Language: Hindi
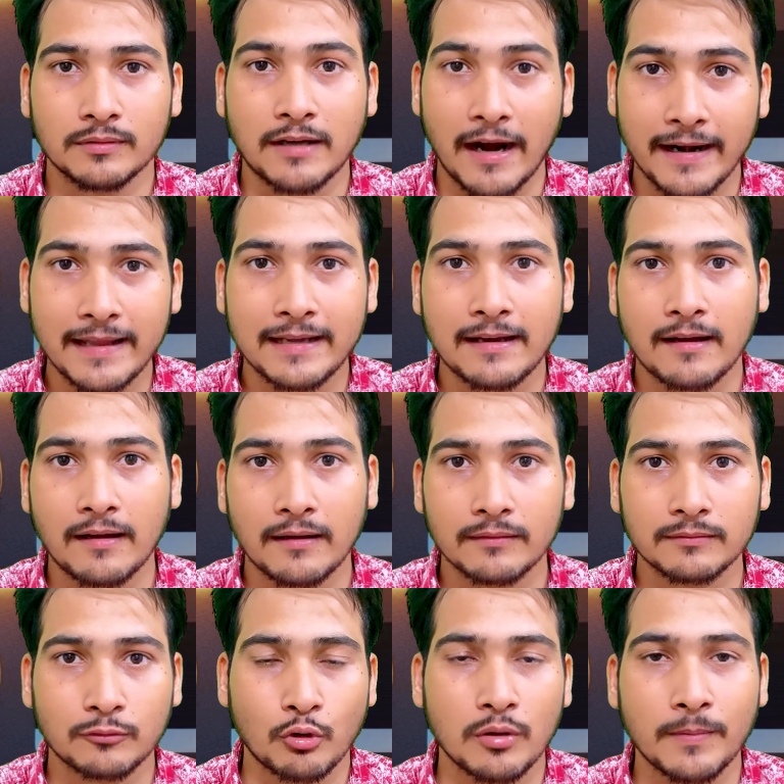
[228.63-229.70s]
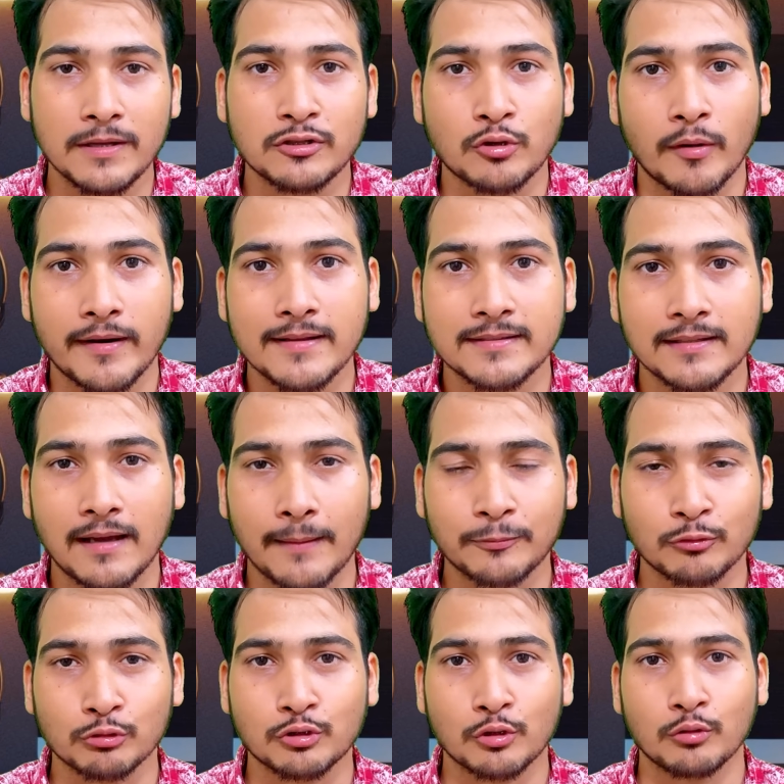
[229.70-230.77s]
गाड़ी का कोई भी इंश्योरेंस है आप
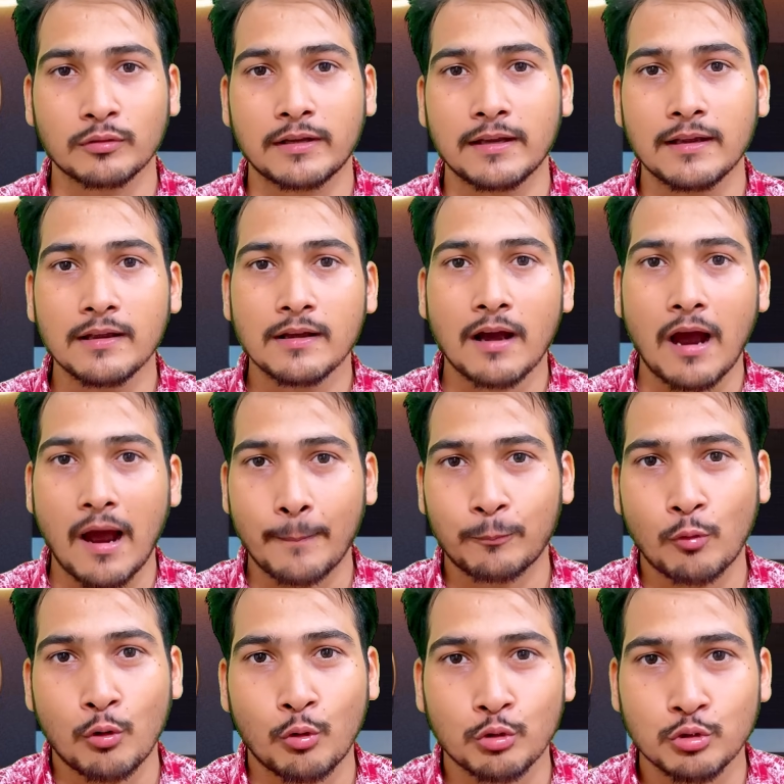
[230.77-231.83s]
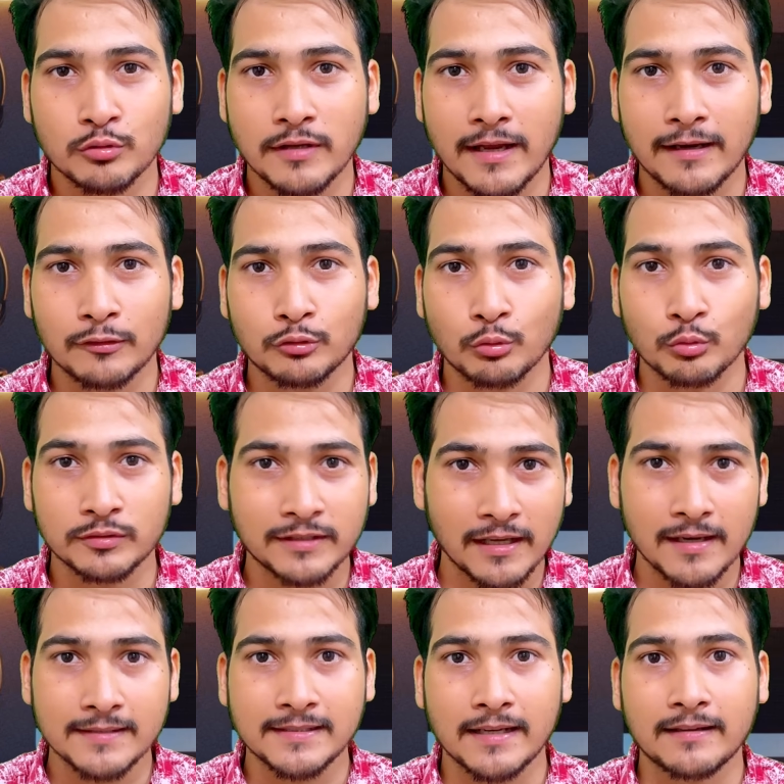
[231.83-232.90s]
सोच रहे हो कि आपको कुछ हो जाएगा तो उसके
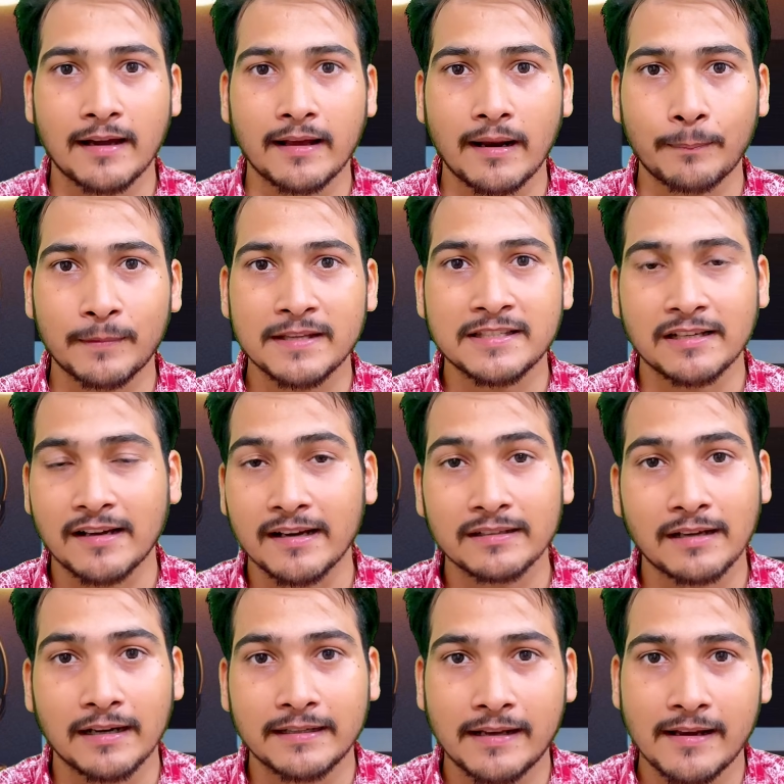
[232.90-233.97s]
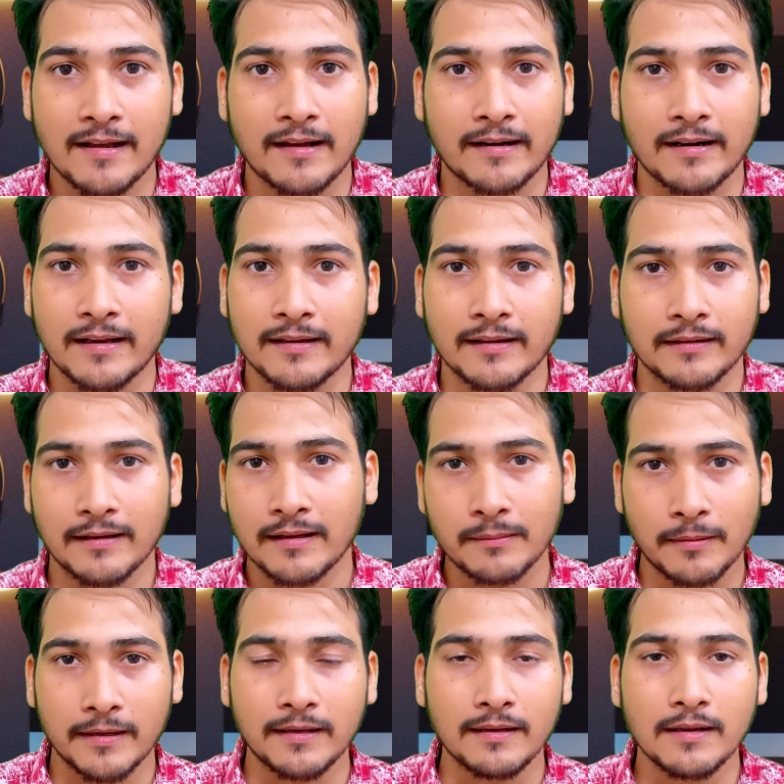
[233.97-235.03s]
लिए सरकार आपके चलान काट रही है अगर नहीं है नहीं
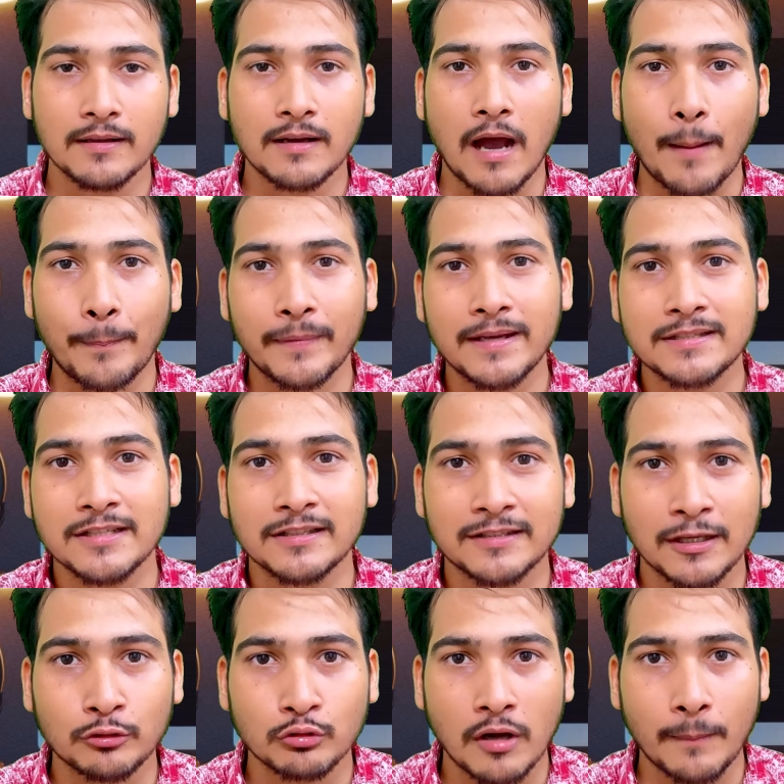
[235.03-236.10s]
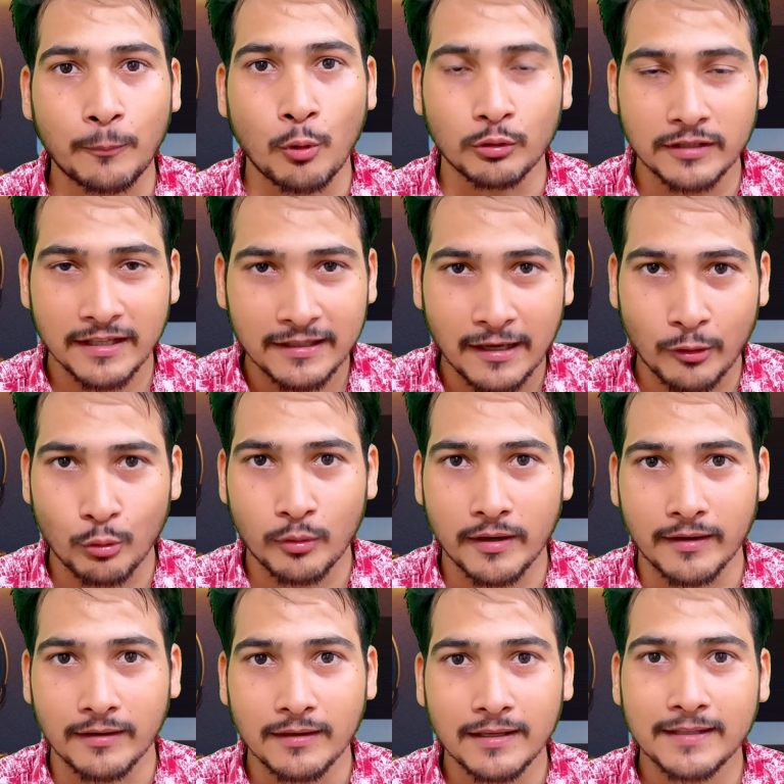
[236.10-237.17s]
भाई अपनी चिंता तो आप खुद ही
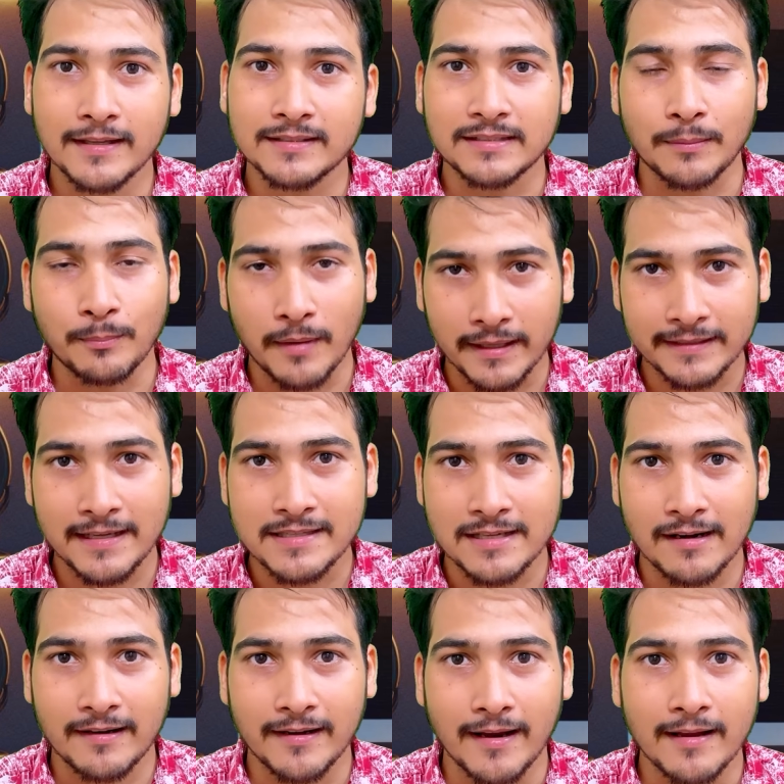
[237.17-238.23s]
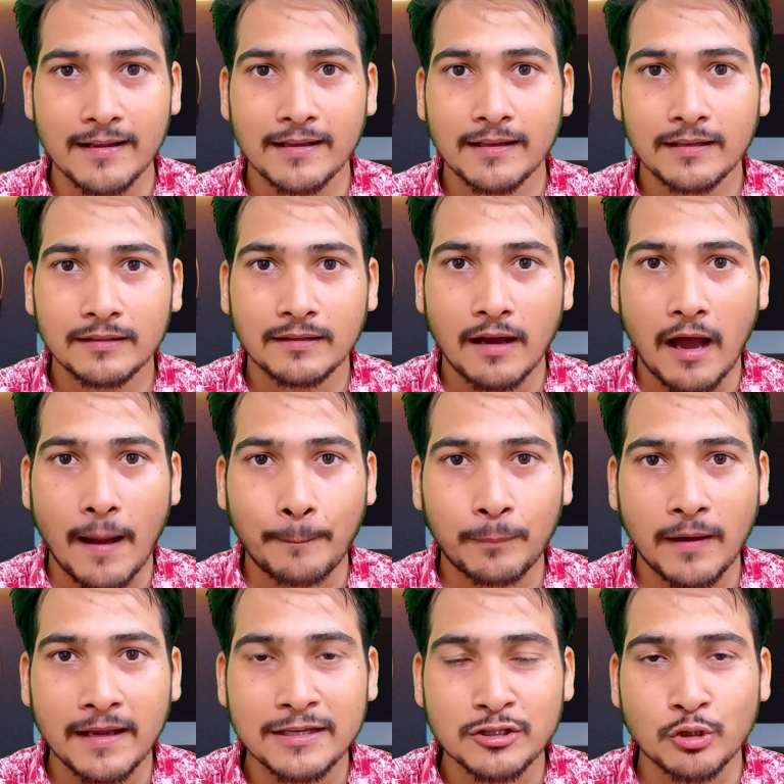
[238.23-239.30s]
करोगे ये सब मान के चल रहे हैं
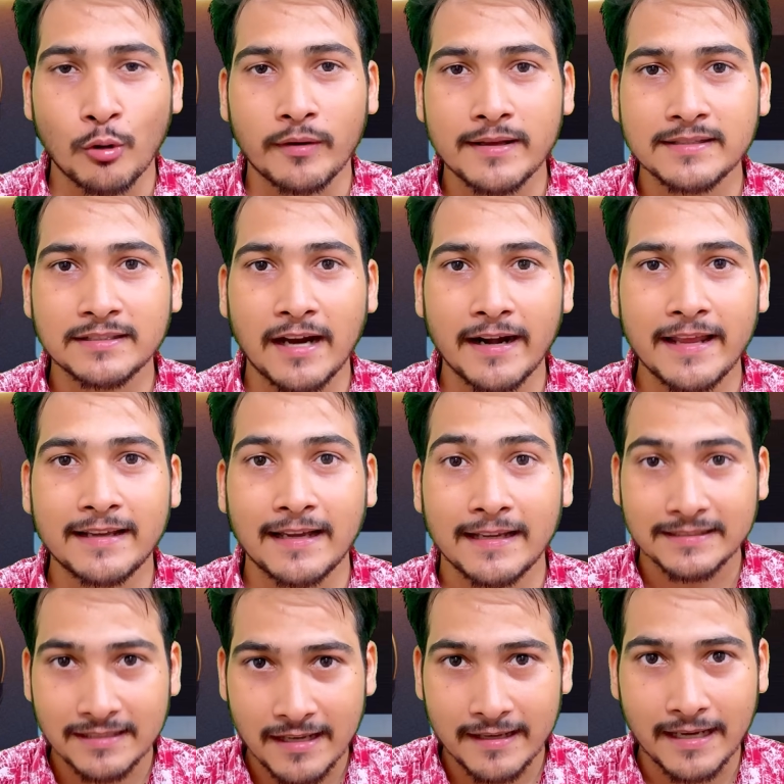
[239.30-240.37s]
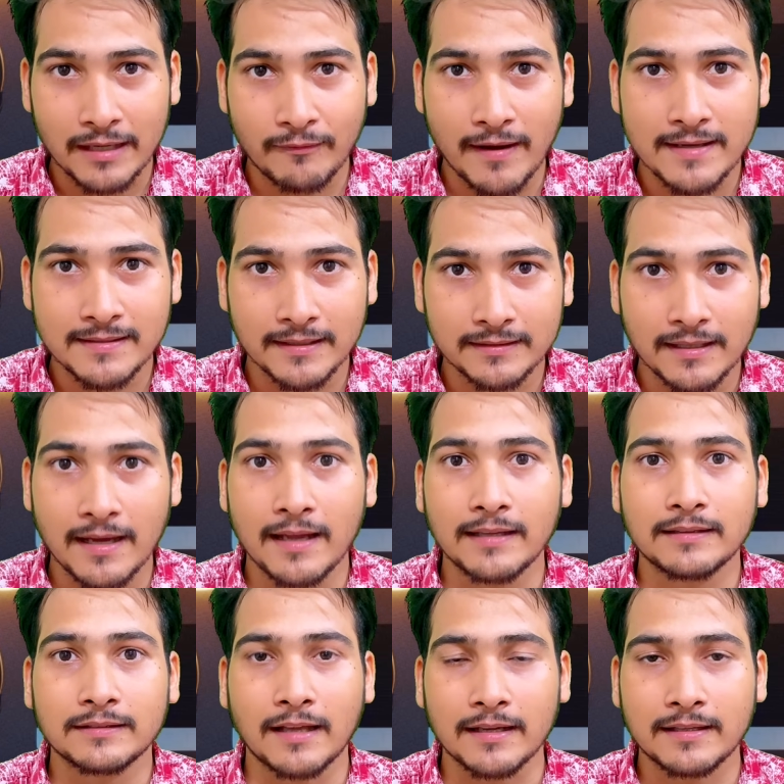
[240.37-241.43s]
आपका इंश्योरेंस गाड़ी इसलिए करवाया जाता है
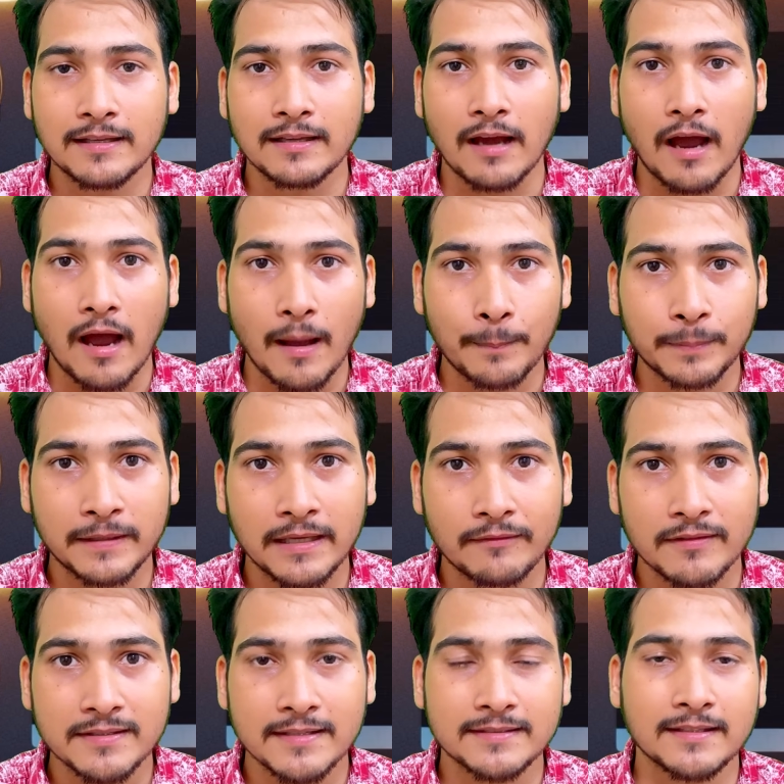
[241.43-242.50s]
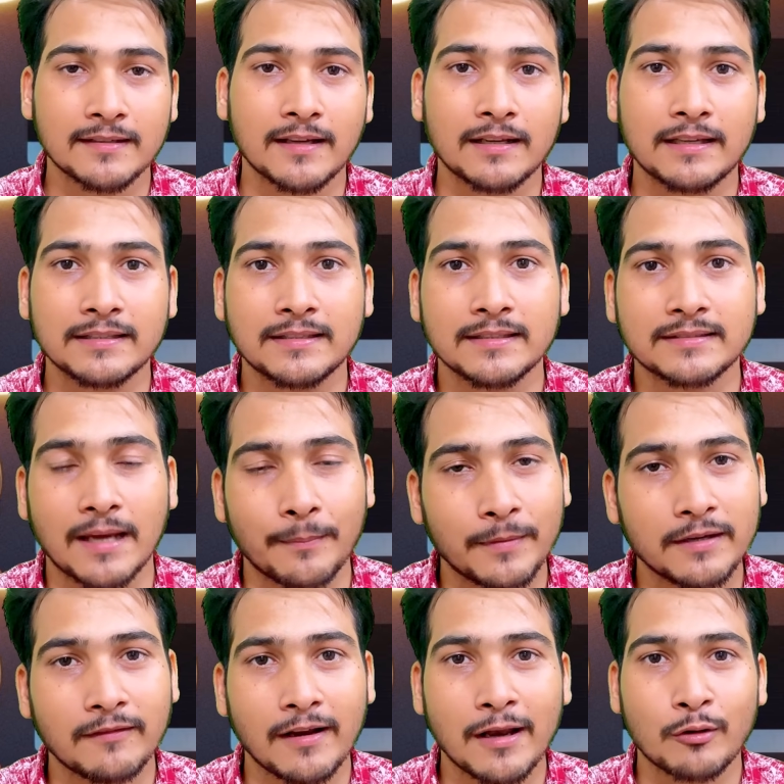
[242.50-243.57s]
ताकि आपकी वजह से अगर किसी
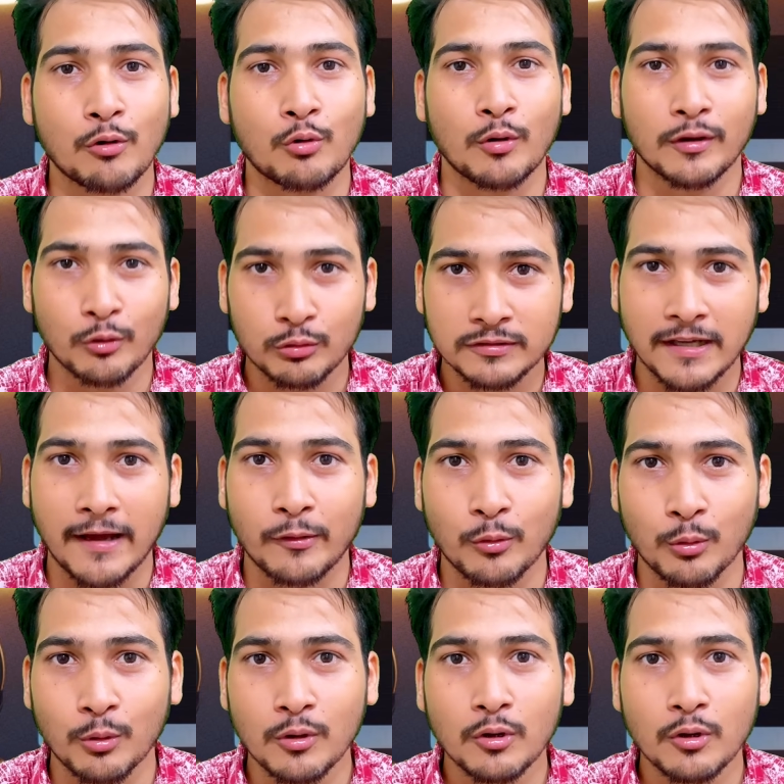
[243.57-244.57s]
सामने वाले को कोई नुकसान हो